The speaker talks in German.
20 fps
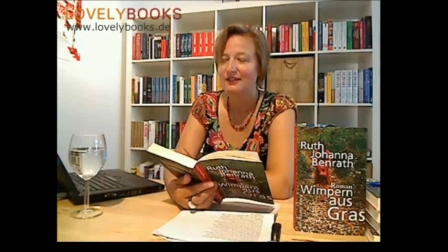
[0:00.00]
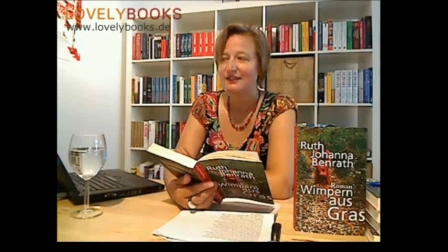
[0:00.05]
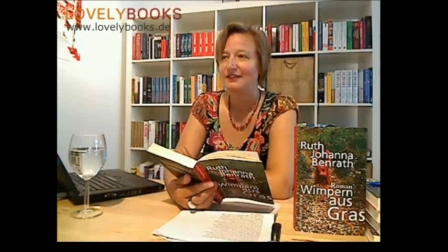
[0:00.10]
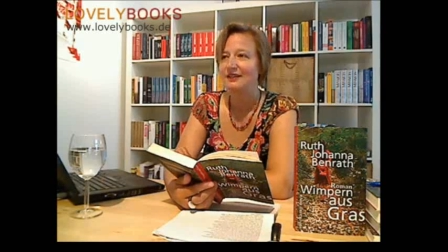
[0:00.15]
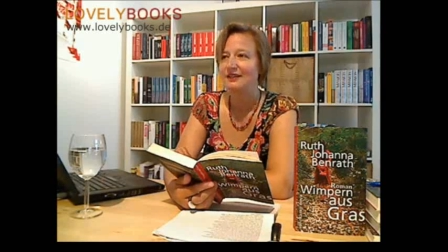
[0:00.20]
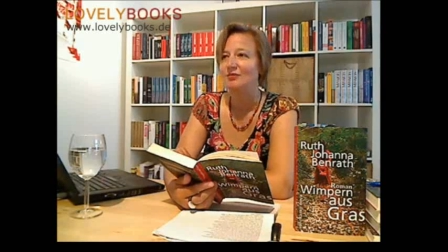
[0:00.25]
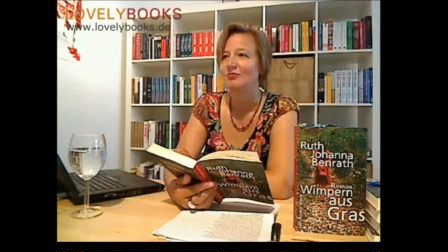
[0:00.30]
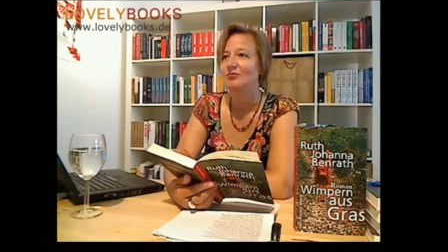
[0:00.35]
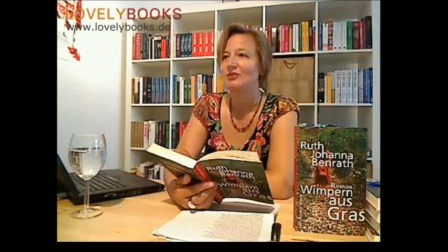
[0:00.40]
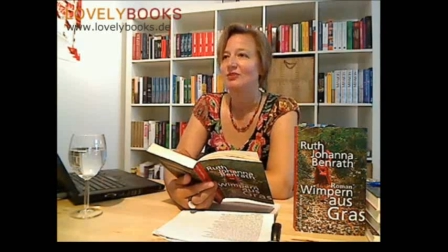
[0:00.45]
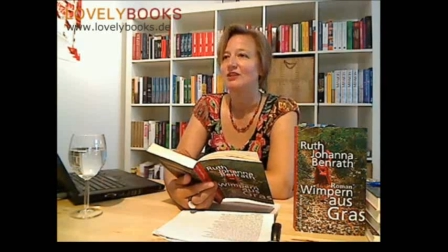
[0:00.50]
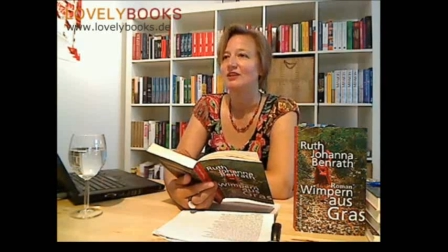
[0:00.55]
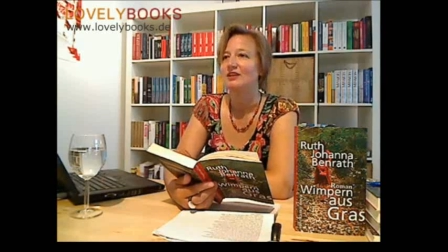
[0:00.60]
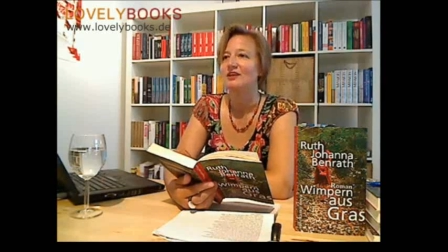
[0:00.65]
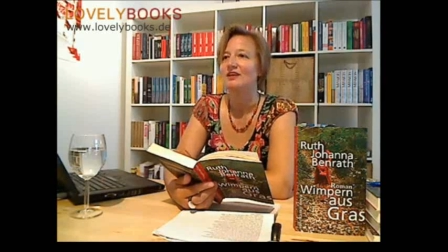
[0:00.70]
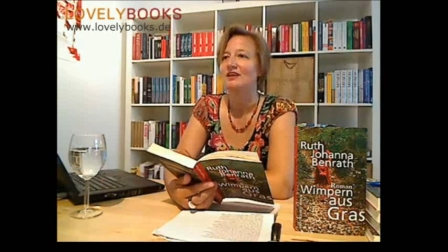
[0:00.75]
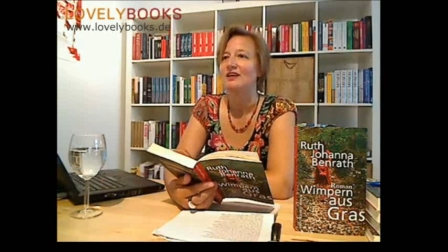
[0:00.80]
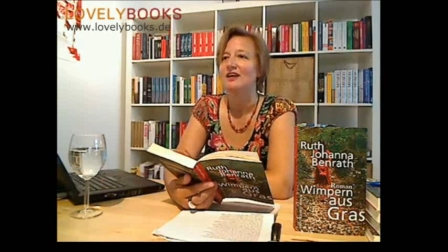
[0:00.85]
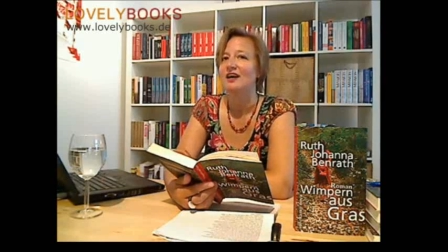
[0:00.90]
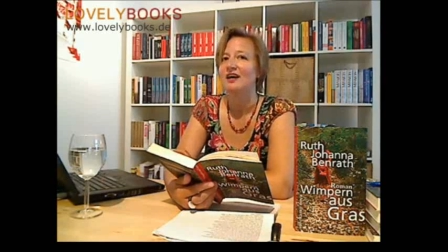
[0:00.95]
neben ihr
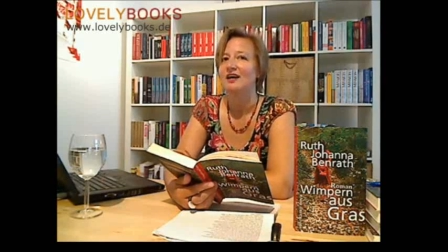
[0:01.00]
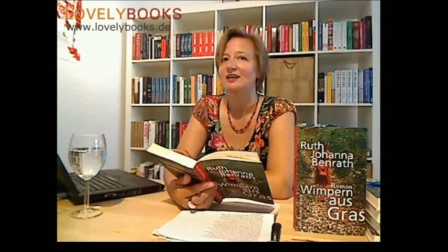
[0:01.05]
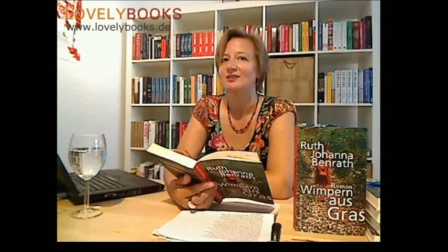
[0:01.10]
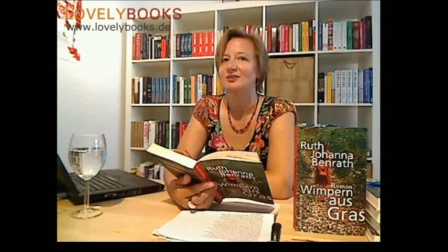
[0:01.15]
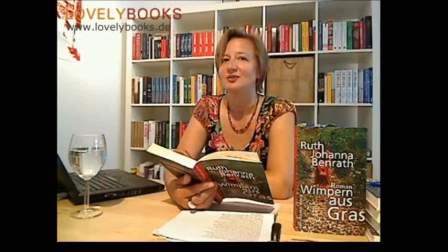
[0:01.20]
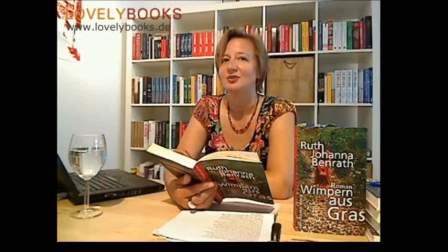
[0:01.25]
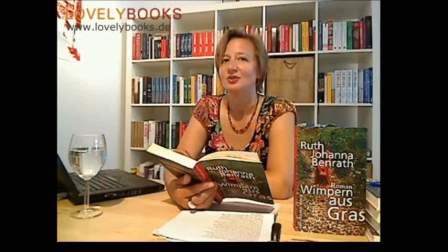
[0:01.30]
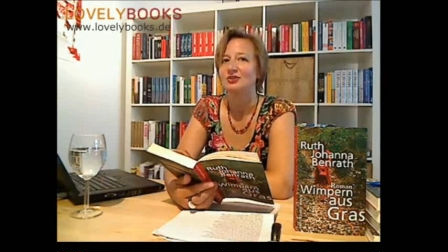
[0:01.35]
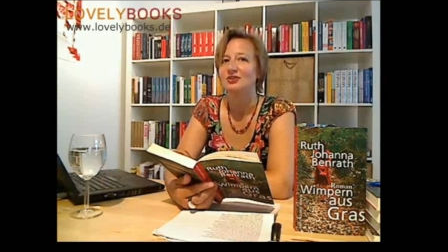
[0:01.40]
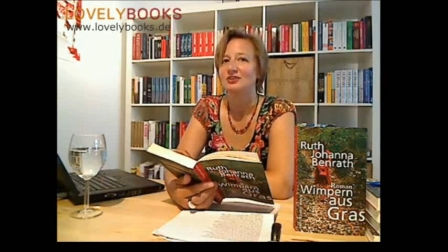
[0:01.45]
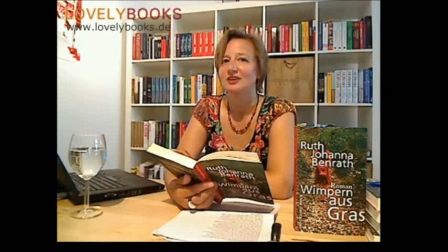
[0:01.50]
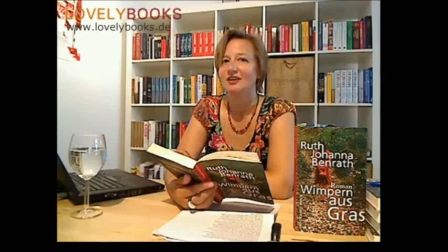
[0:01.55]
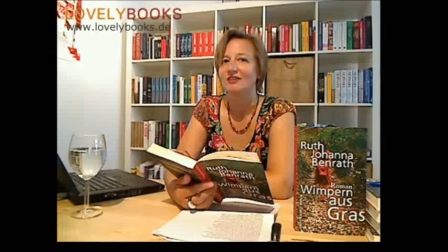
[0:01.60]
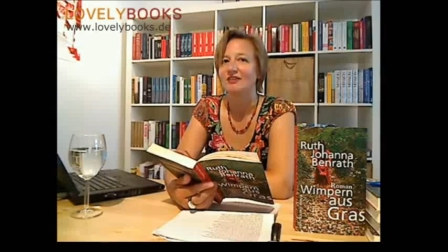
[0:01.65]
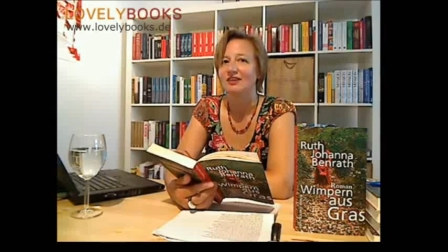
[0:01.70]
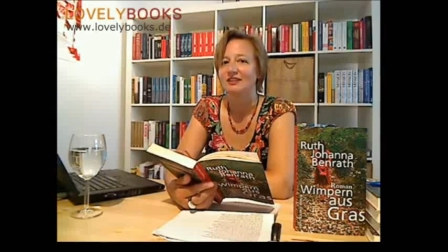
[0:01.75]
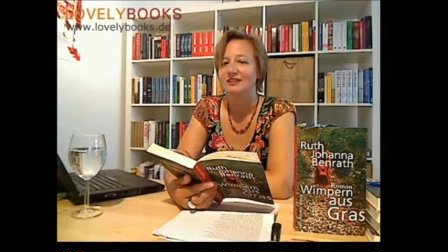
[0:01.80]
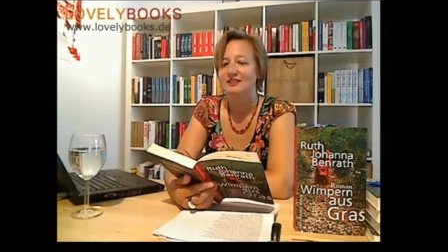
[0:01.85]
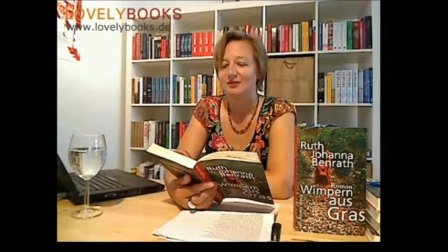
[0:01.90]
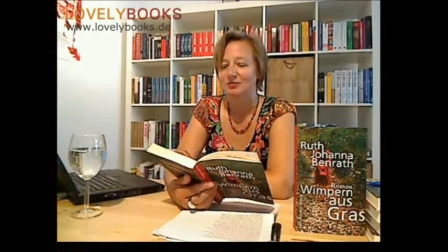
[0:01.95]
ein zottiger
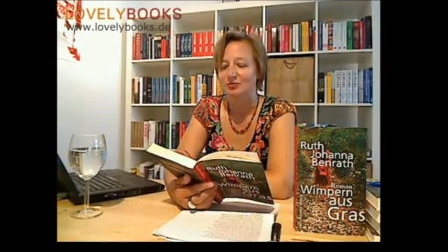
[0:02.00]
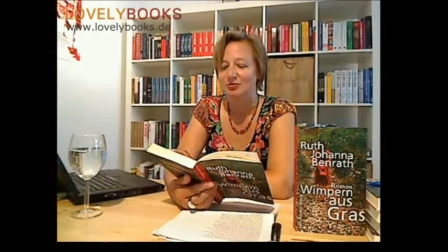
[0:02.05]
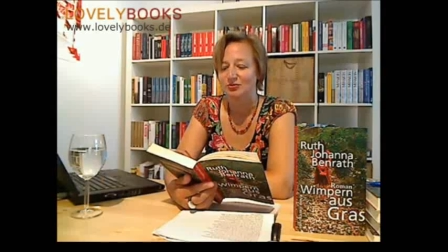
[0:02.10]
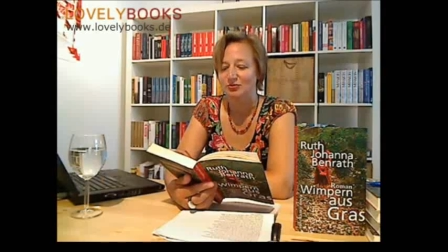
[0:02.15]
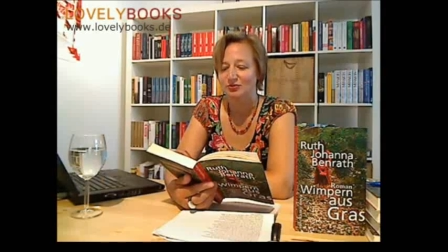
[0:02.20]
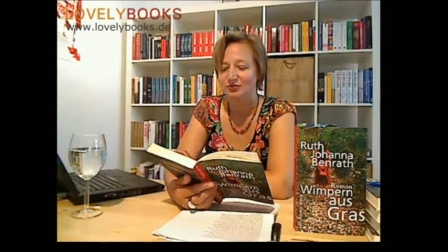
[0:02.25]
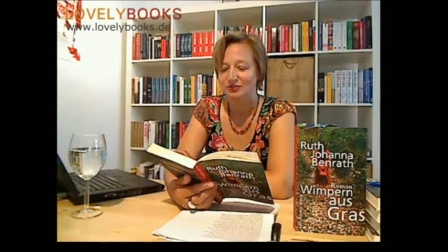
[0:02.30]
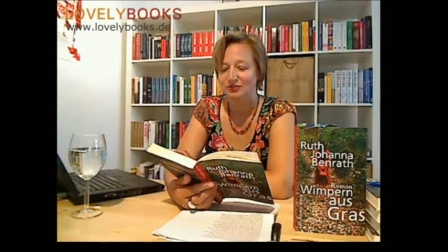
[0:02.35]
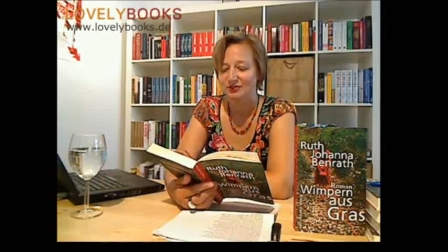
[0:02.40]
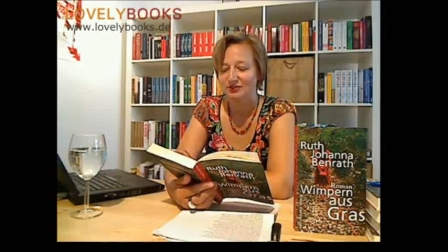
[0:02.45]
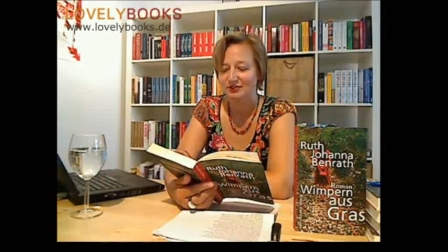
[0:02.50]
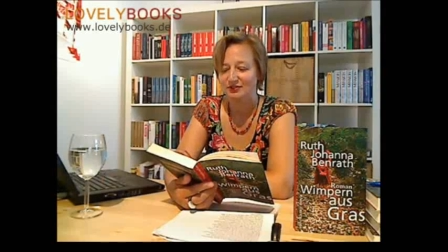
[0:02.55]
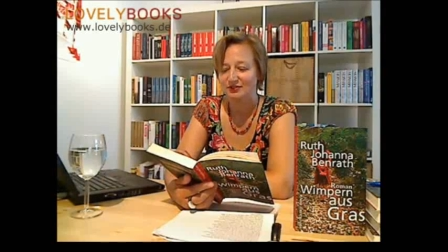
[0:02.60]
Wasserbüffel.